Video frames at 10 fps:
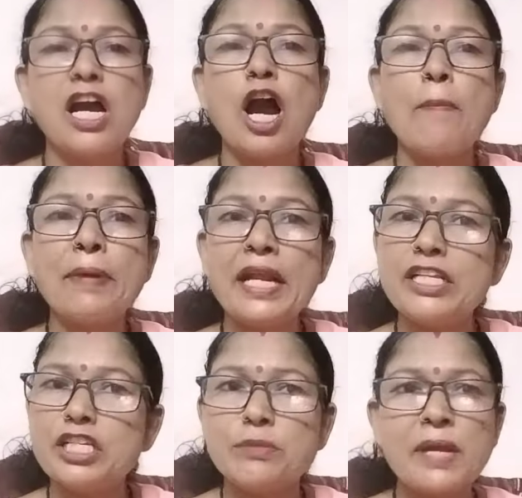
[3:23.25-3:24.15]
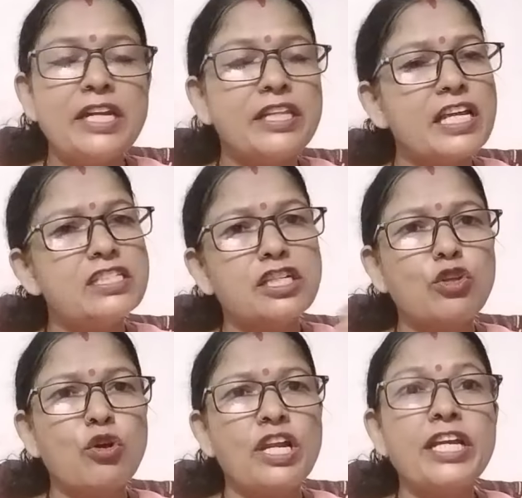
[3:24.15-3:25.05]
अपने जजमेंट दे
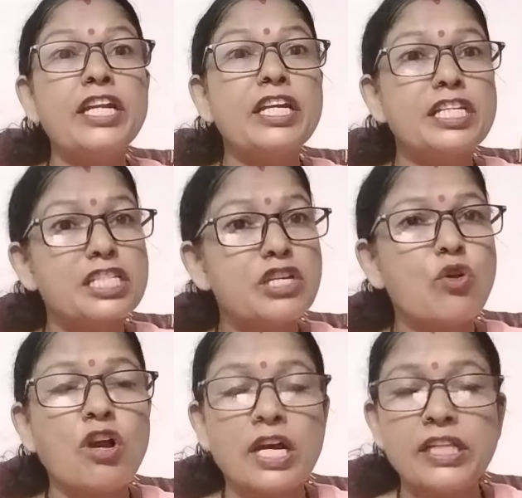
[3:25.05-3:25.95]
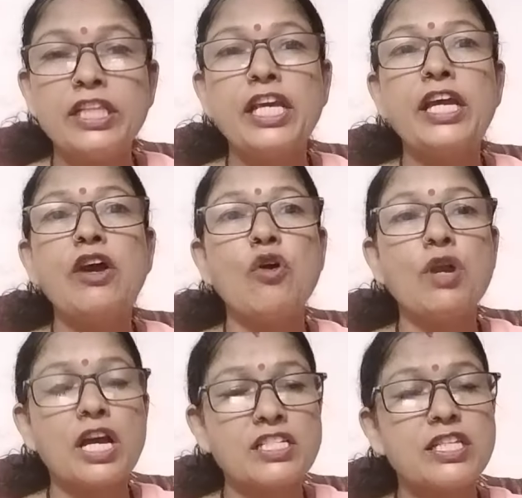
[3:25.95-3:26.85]
सकते हो लेकिन किसी को गंदे
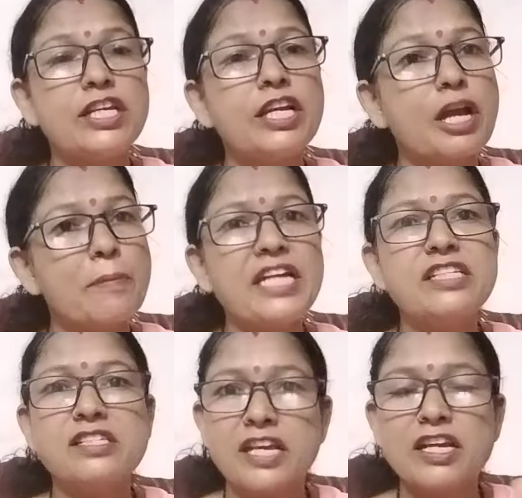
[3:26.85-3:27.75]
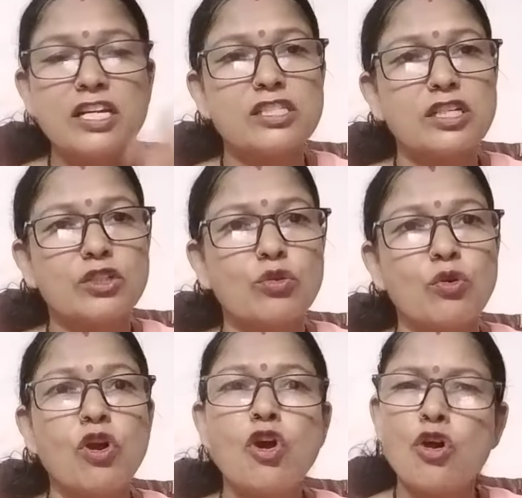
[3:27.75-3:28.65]
और अश्लील कमेंट्स नहीं कर सकते हो